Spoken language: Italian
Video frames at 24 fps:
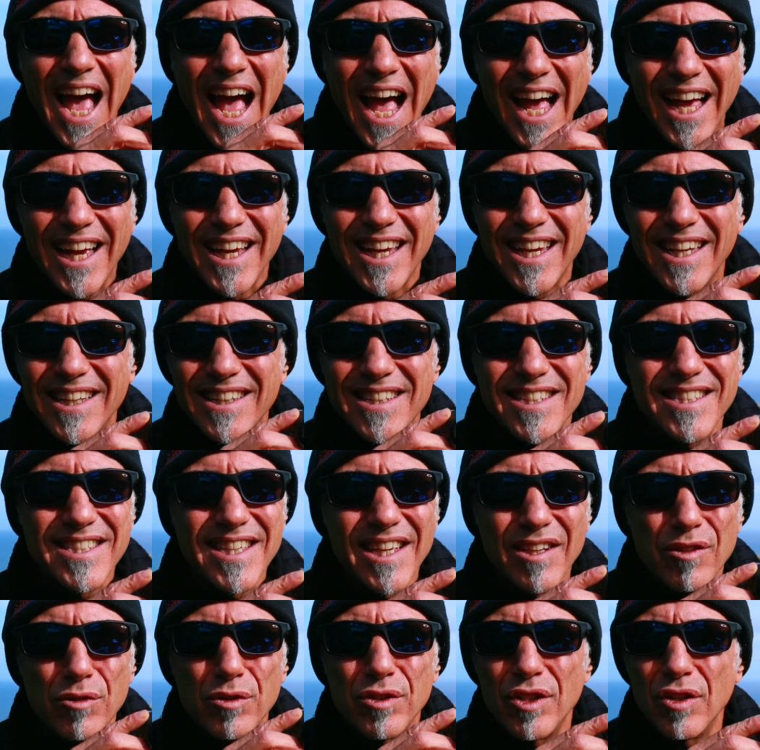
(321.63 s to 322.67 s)
anche di
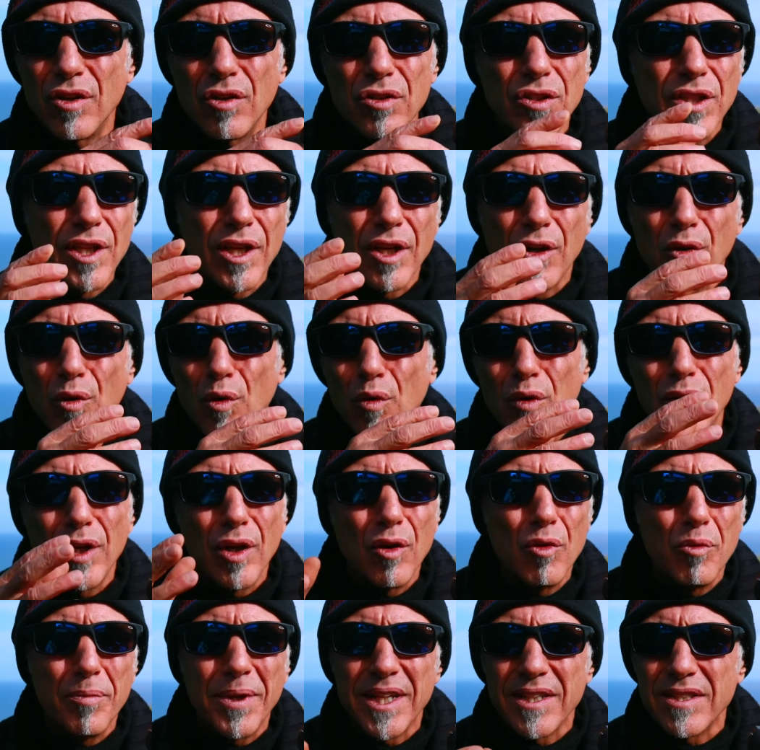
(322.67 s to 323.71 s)
sera o di notte con
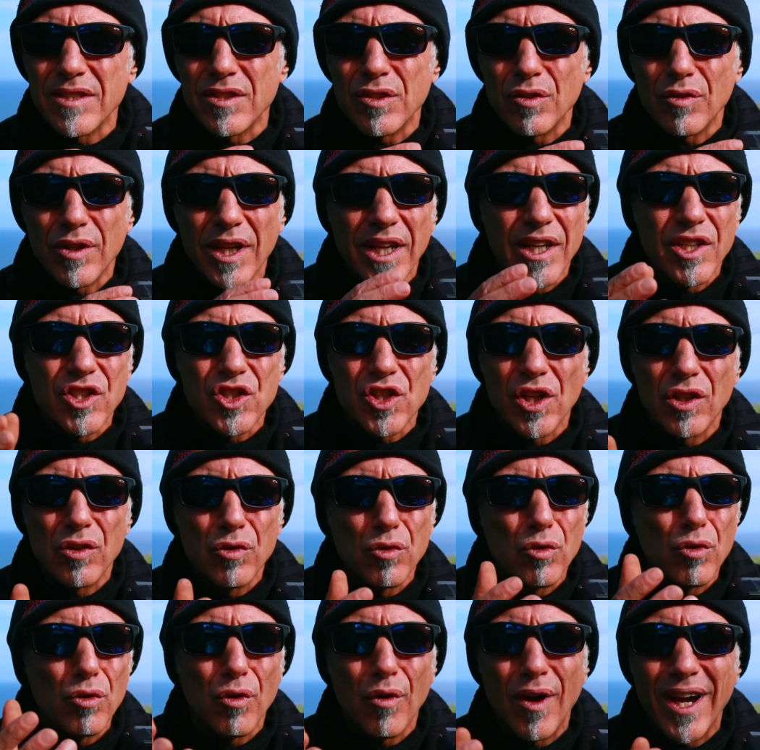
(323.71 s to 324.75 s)
l'illuminazione che c'è
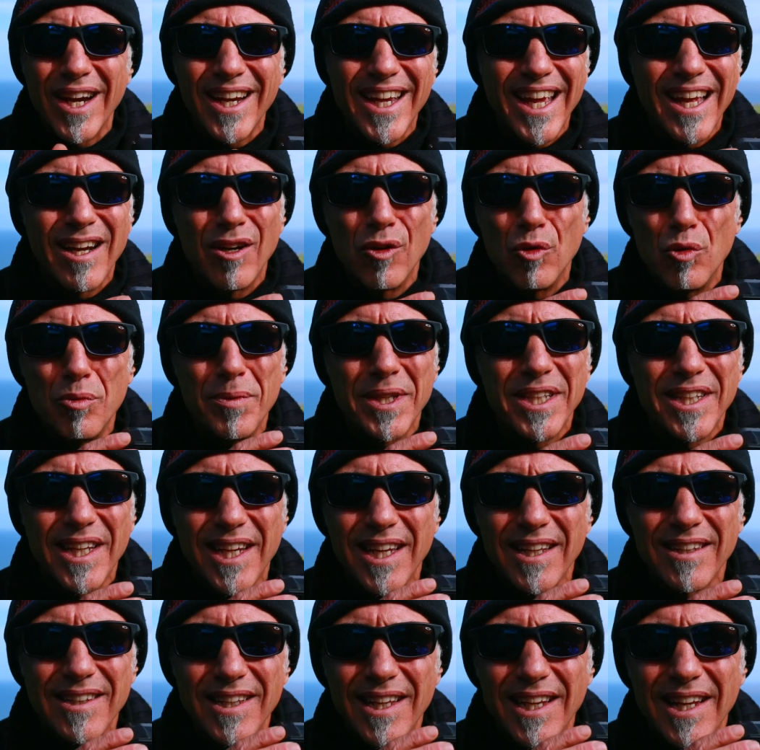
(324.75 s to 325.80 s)
intorno anche al lume di
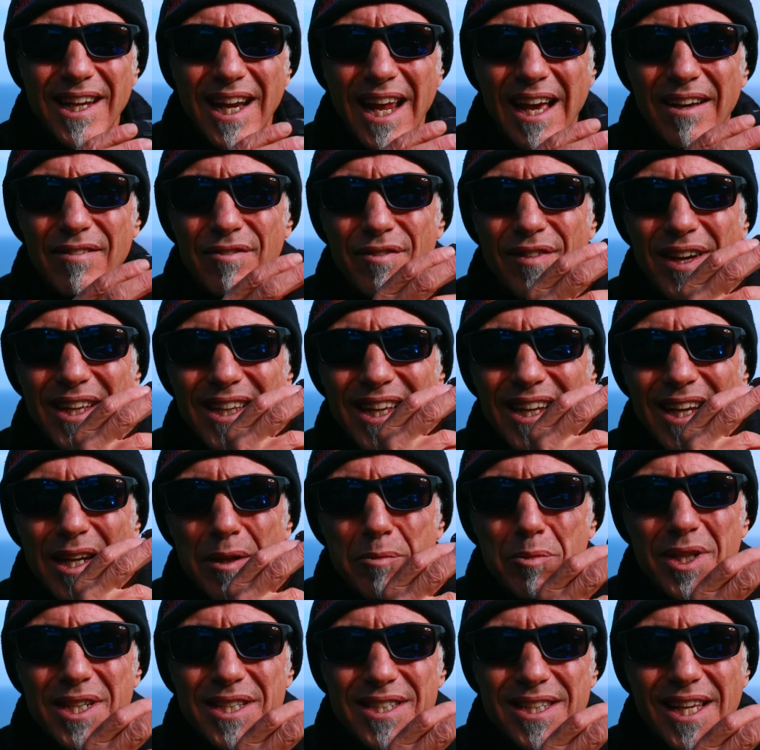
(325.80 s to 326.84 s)
candela, fa delle
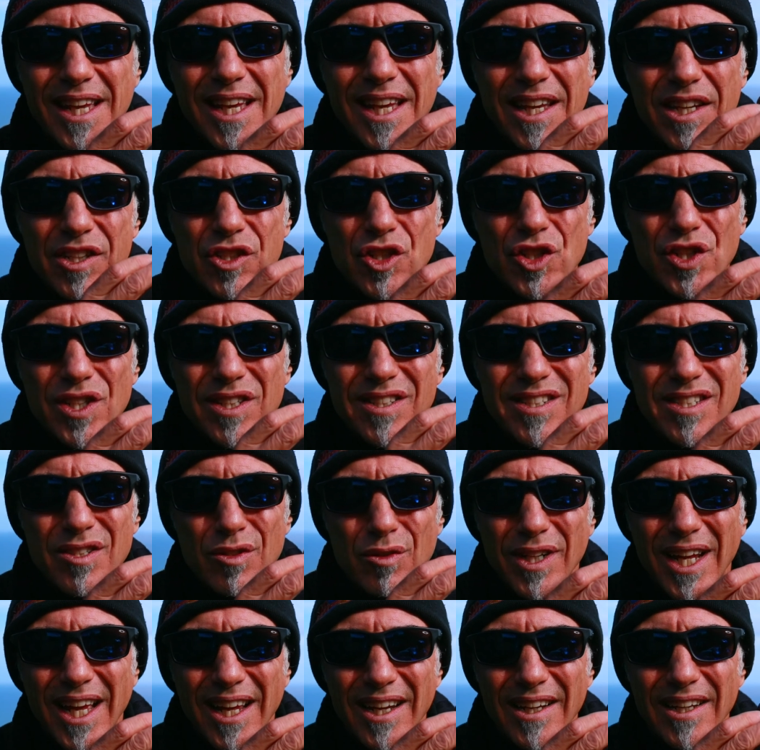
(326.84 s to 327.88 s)
riprese
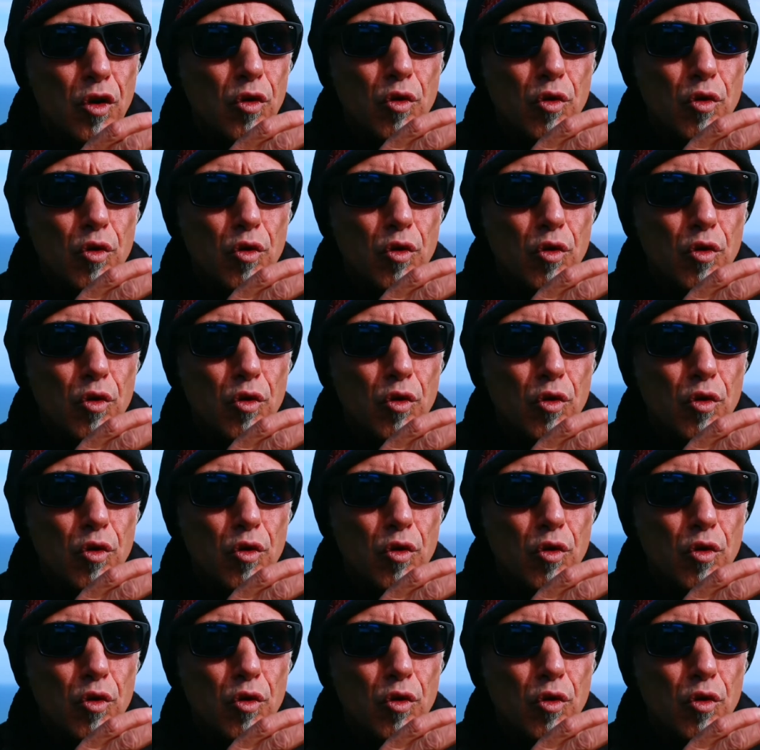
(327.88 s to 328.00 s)
eccezionali.